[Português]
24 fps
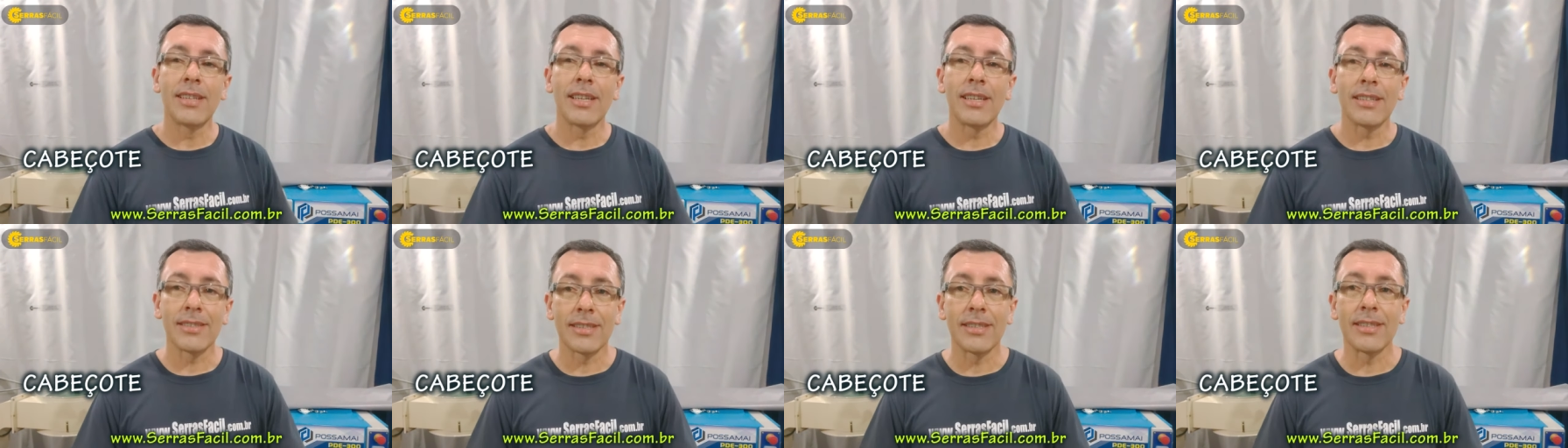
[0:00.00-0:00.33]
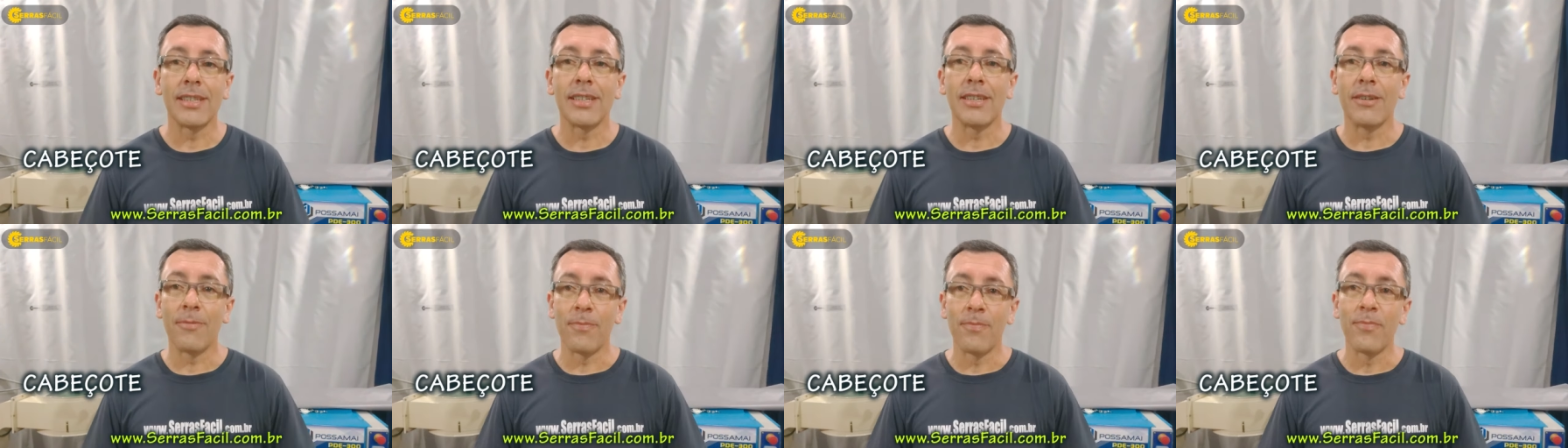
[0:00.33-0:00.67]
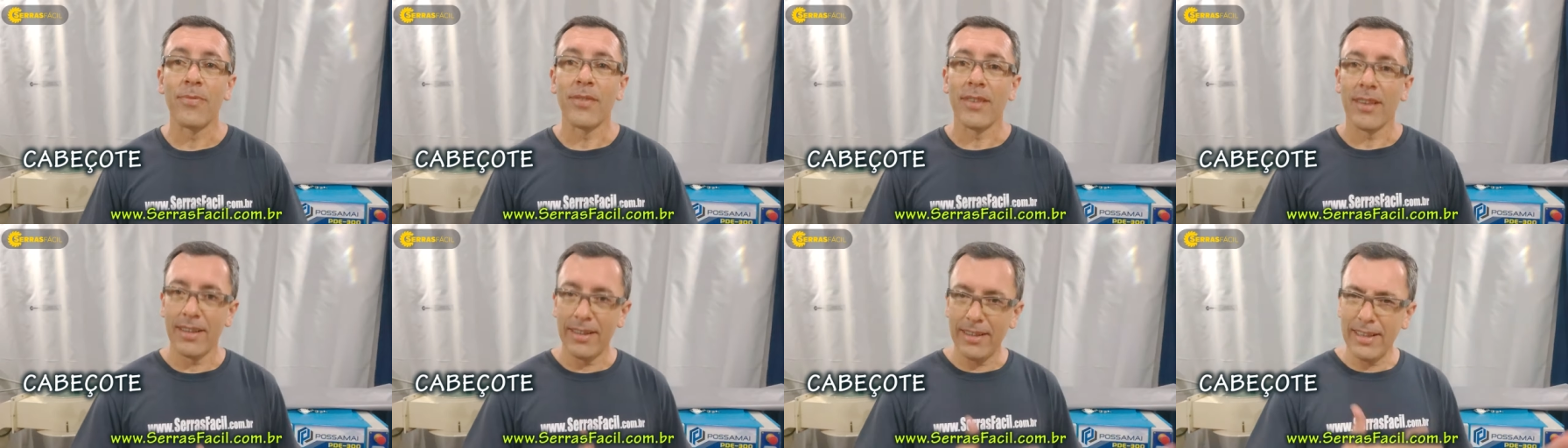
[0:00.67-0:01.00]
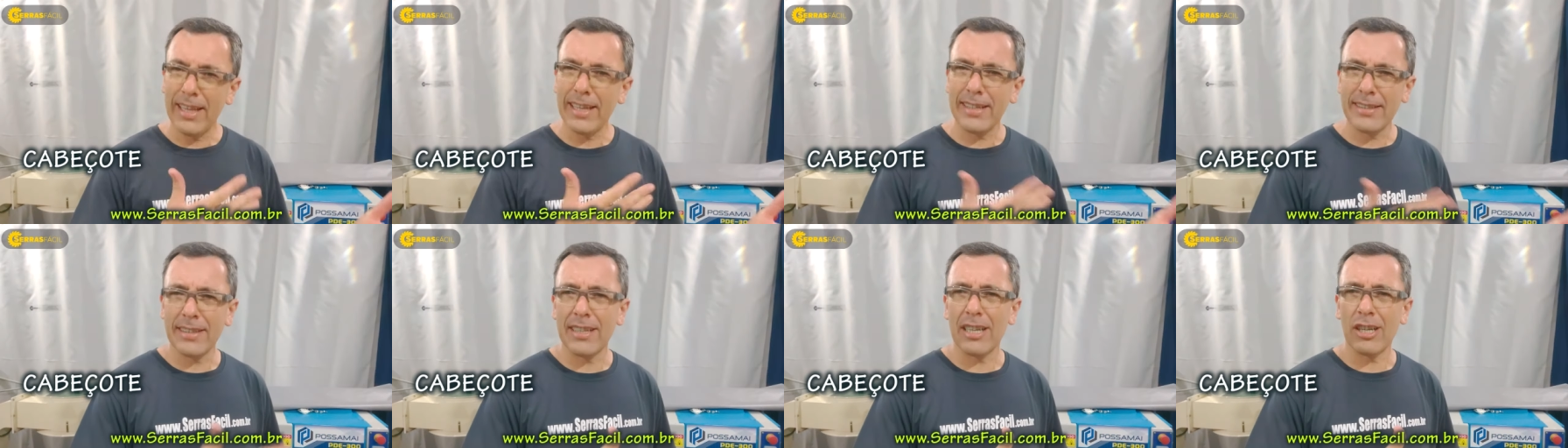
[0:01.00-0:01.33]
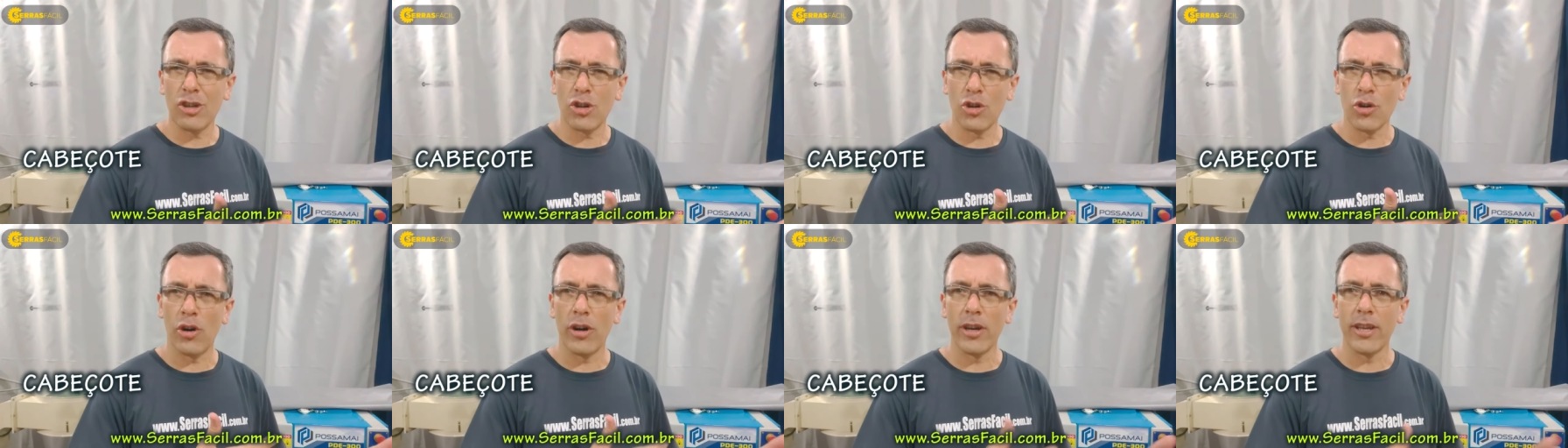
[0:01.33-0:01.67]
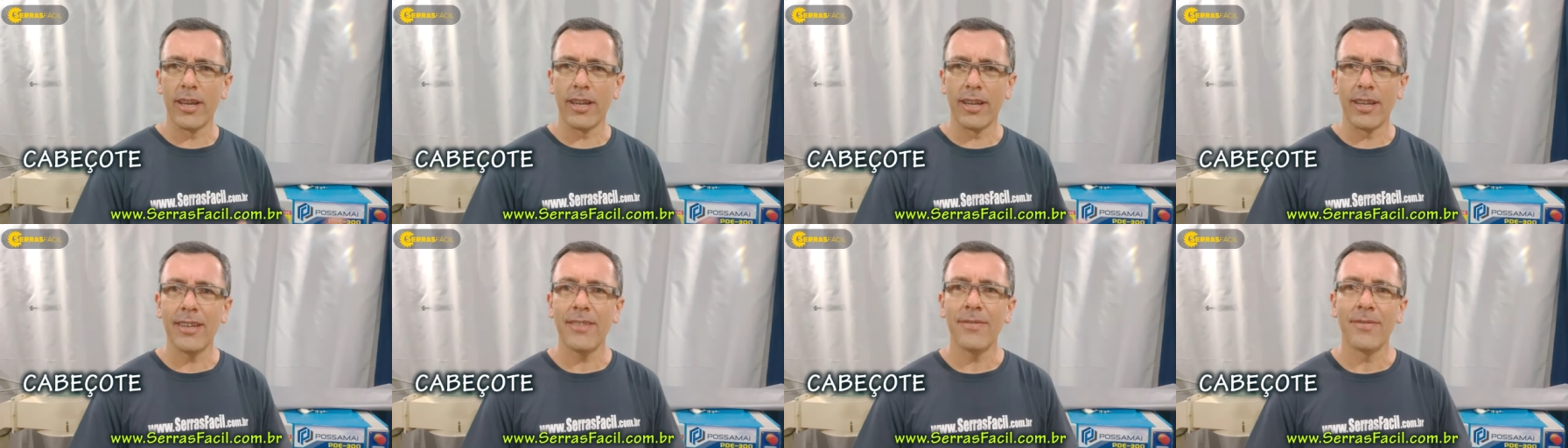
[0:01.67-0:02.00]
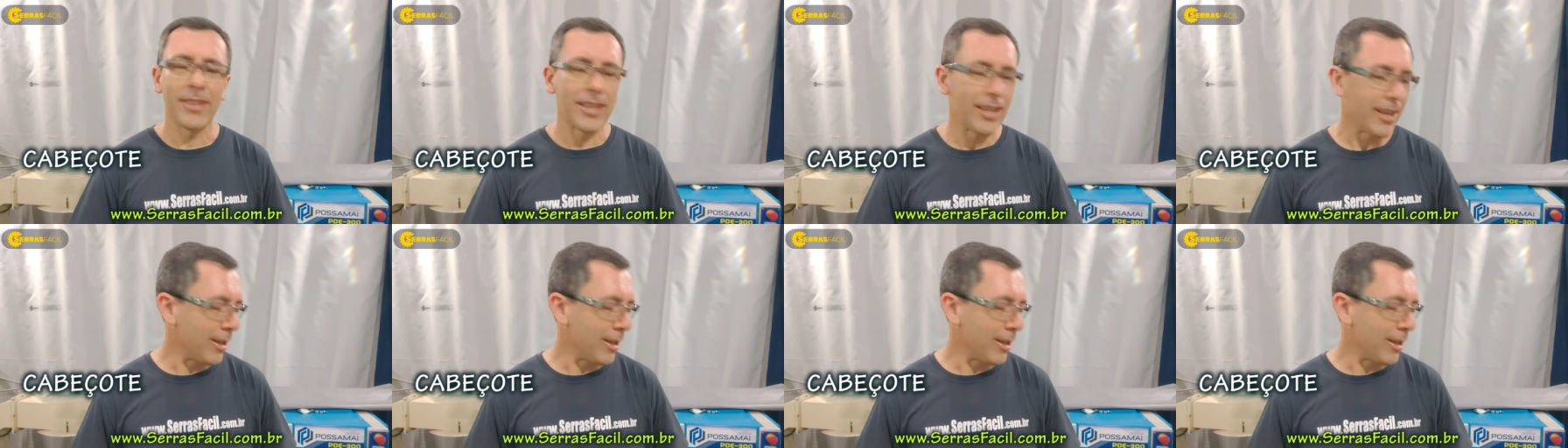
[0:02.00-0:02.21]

desse desta joia, né?